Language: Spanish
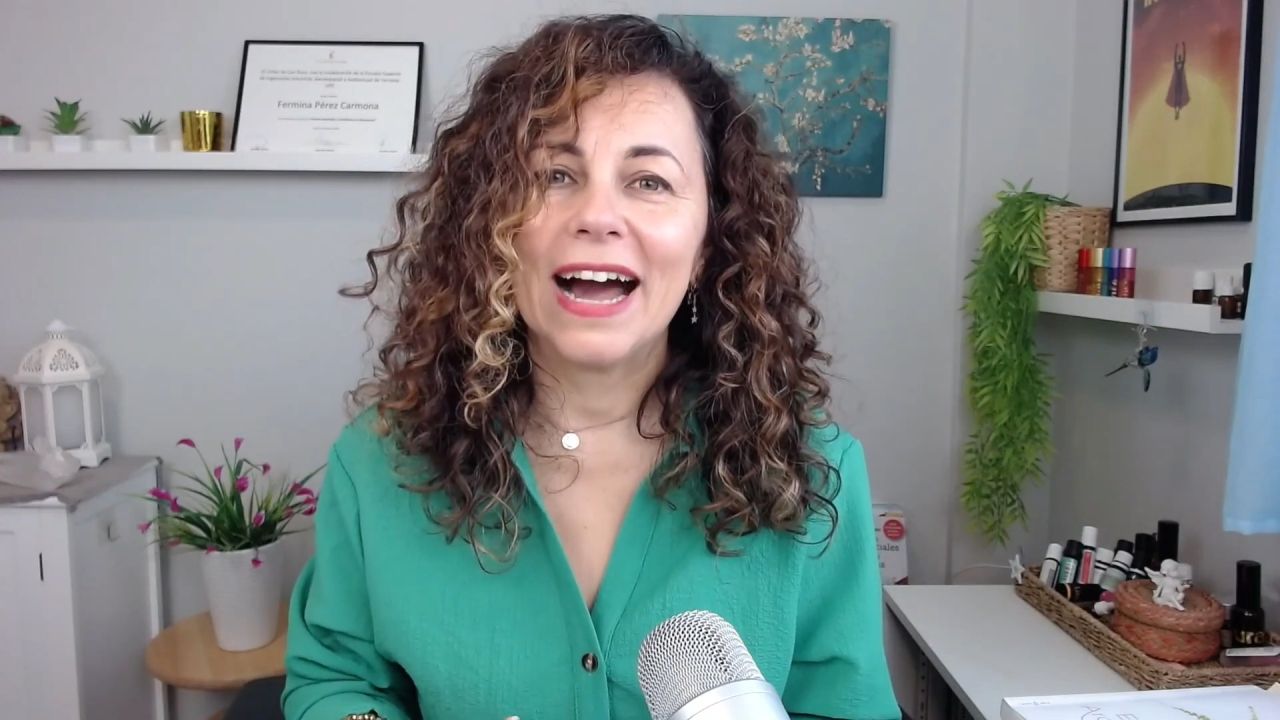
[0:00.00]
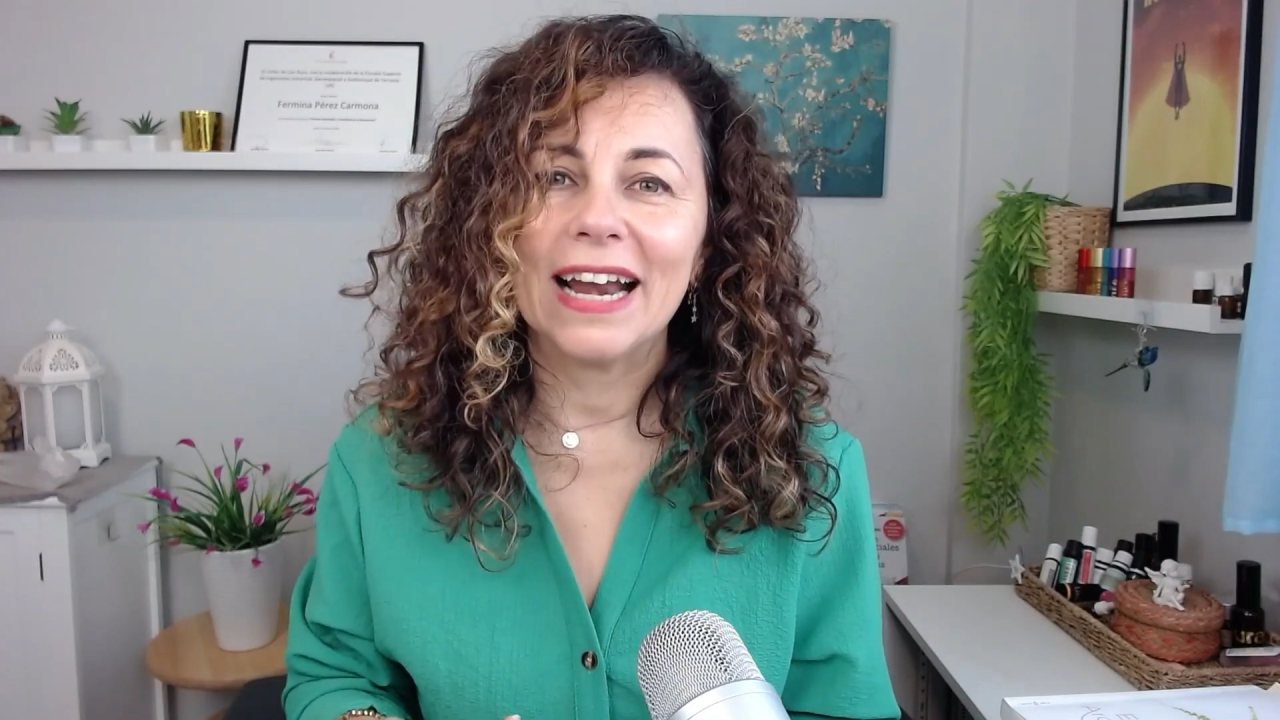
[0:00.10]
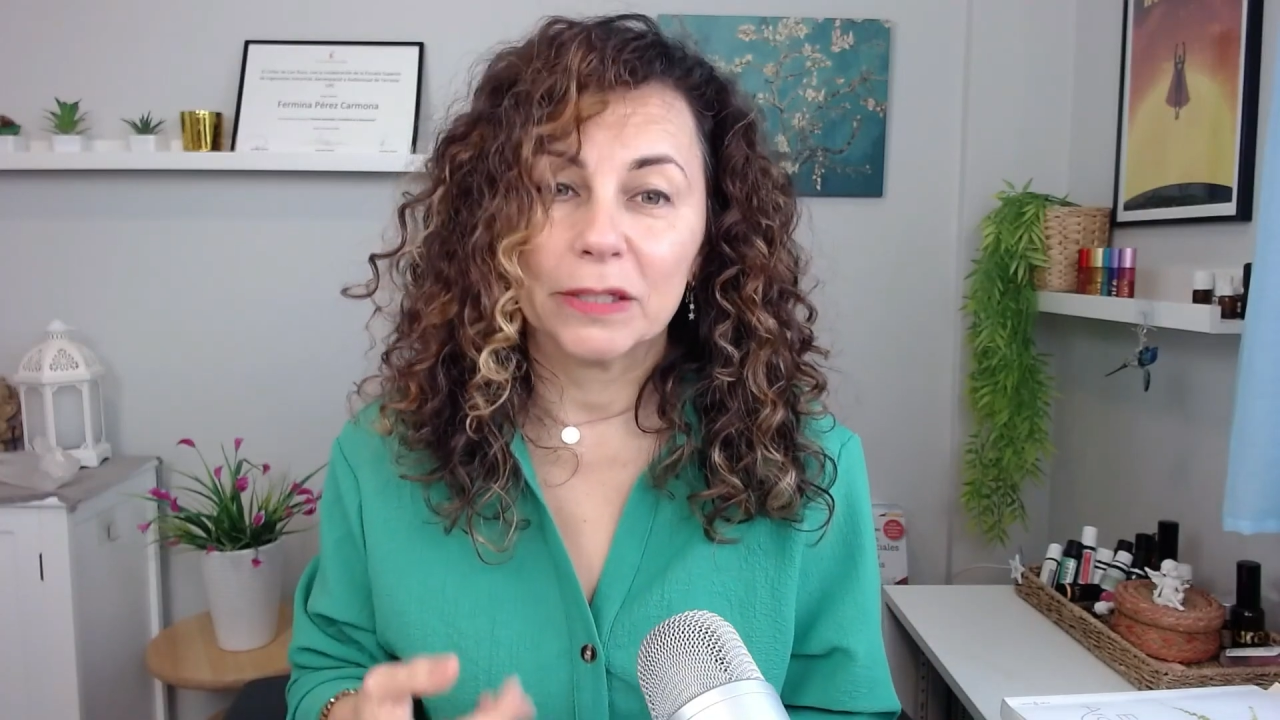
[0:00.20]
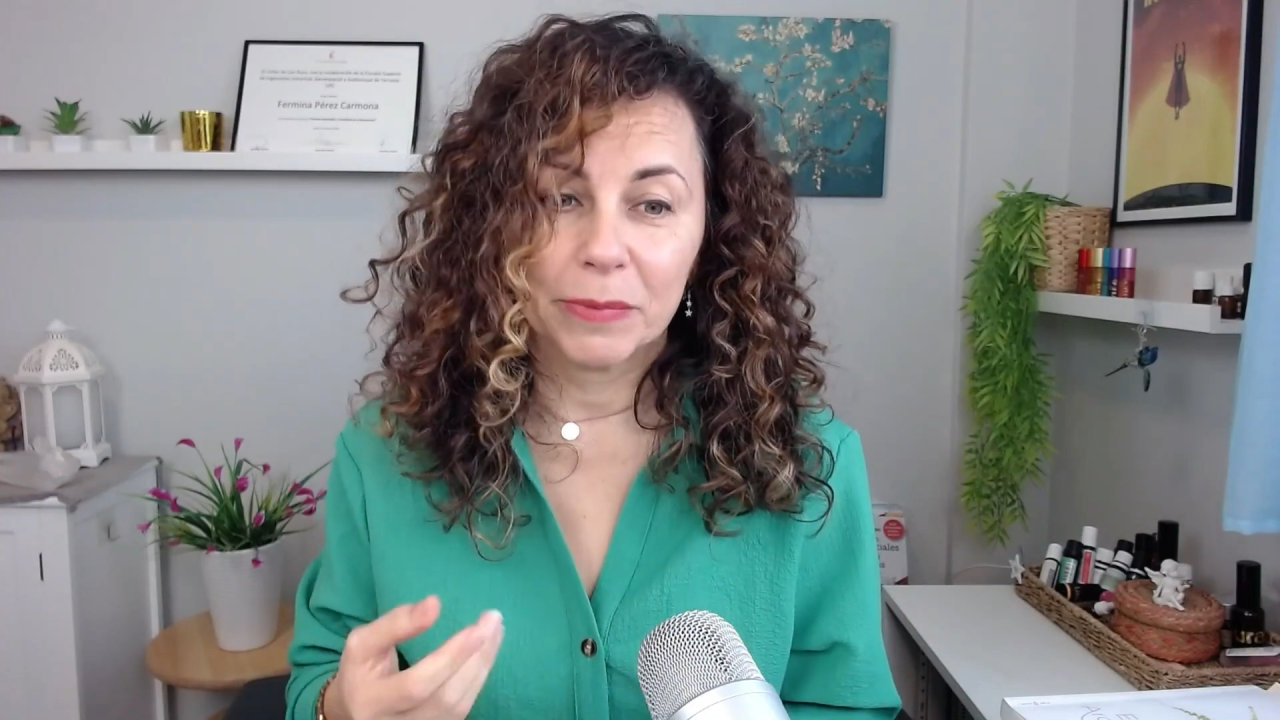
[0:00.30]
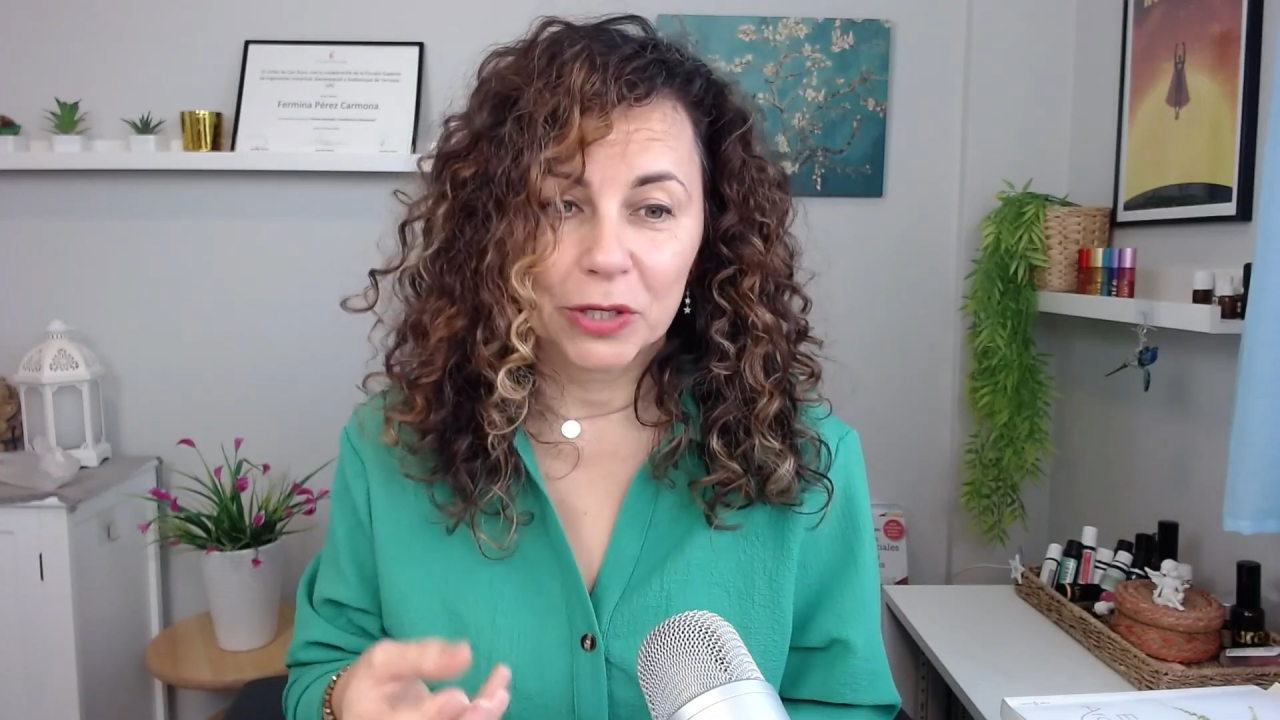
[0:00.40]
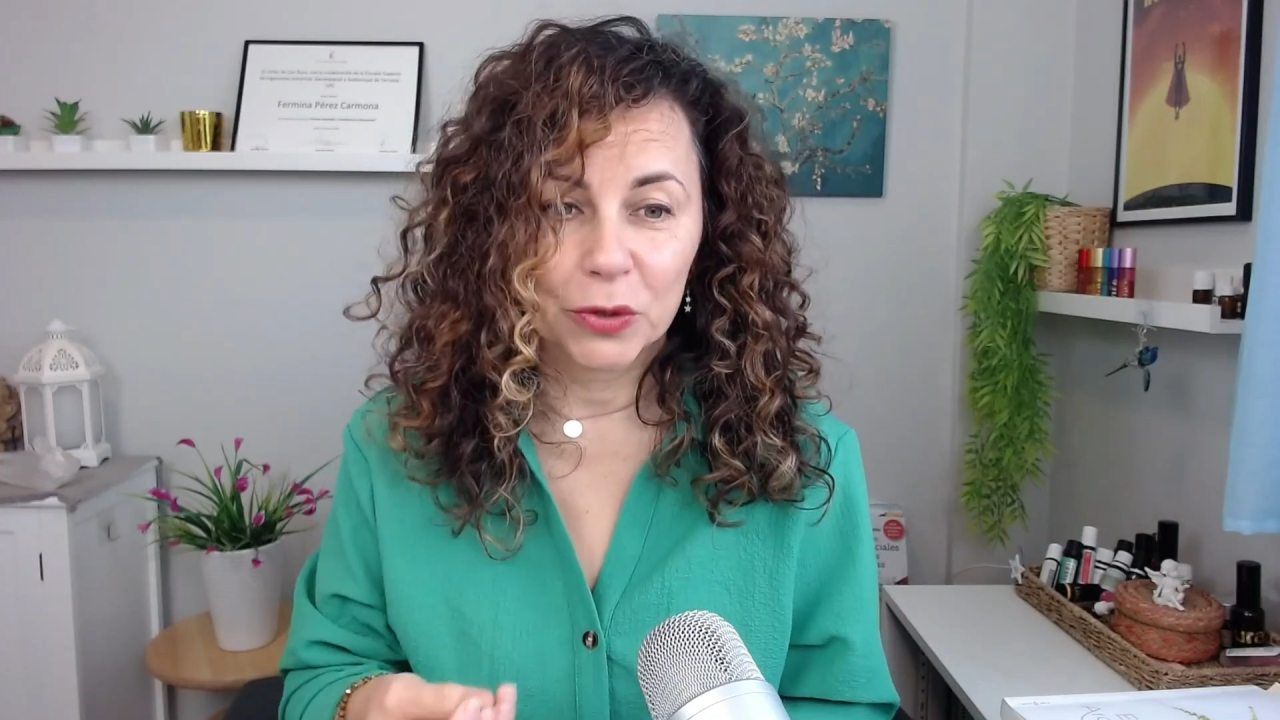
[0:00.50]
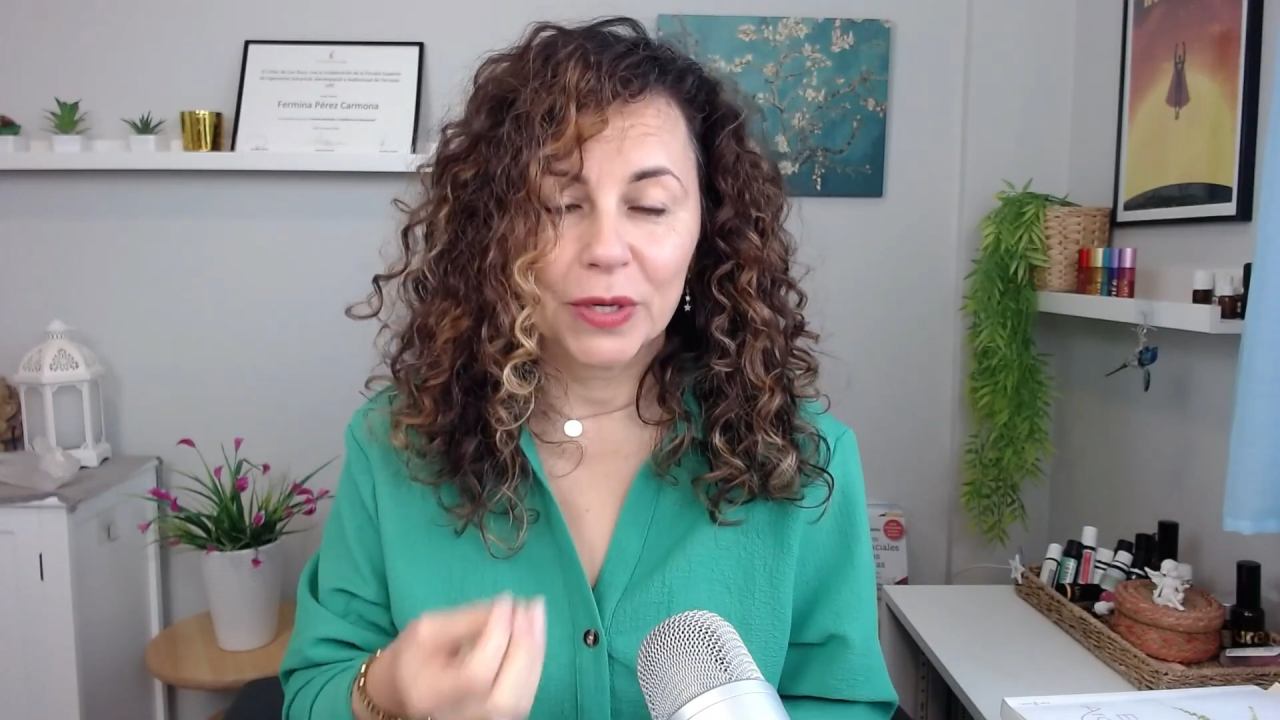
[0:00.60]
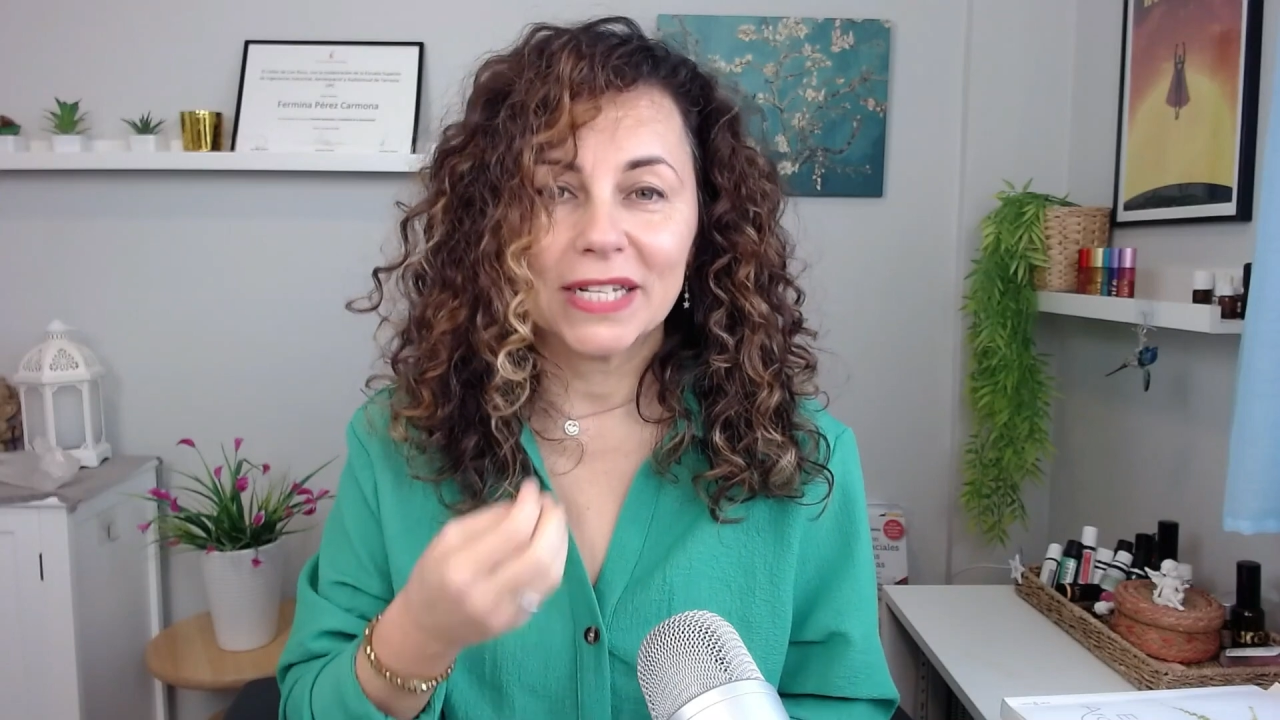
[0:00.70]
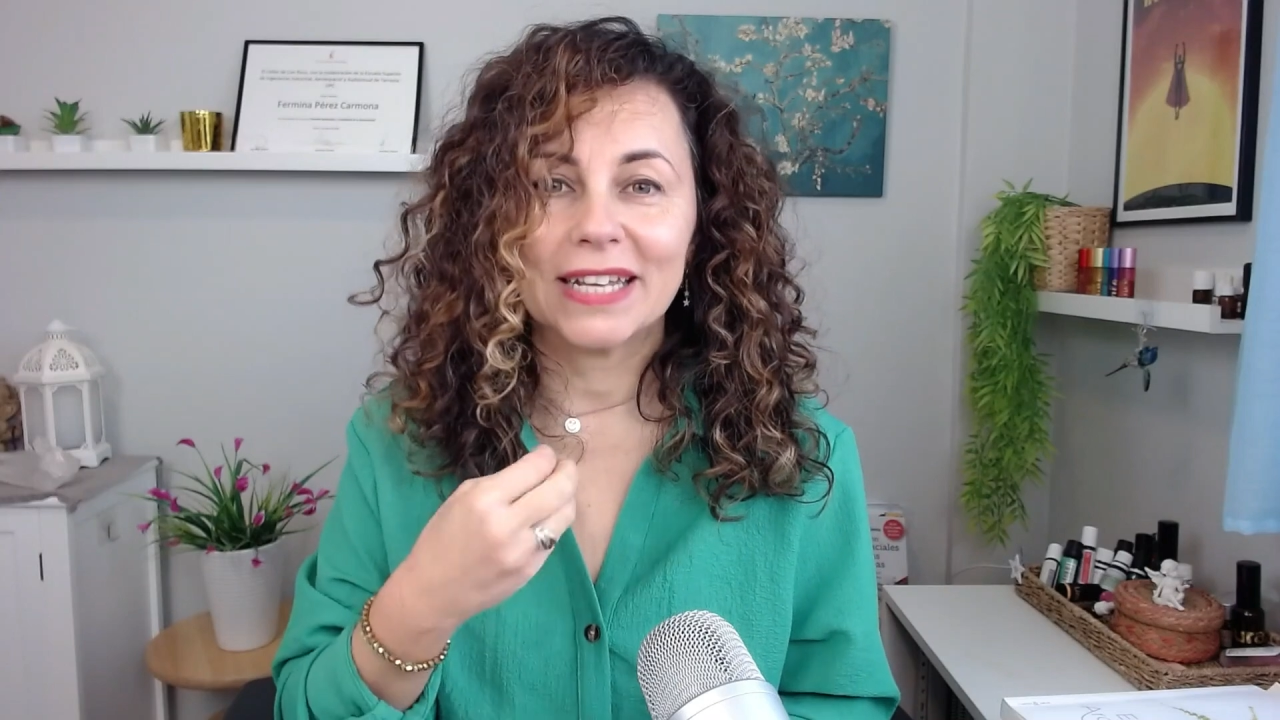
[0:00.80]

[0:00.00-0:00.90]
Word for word: a las personas